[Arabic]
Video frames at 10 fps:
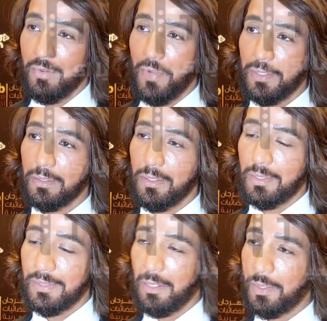فاحنا
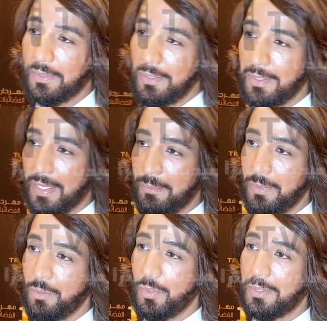النهارده لو قادرين
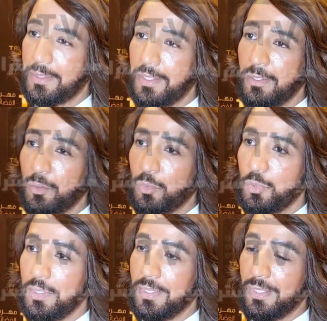نكمل وقادرين
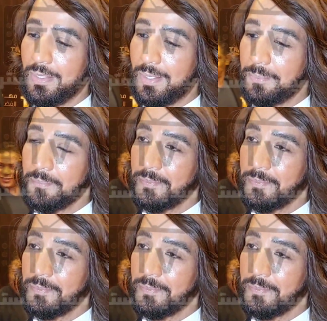نقول ان احنا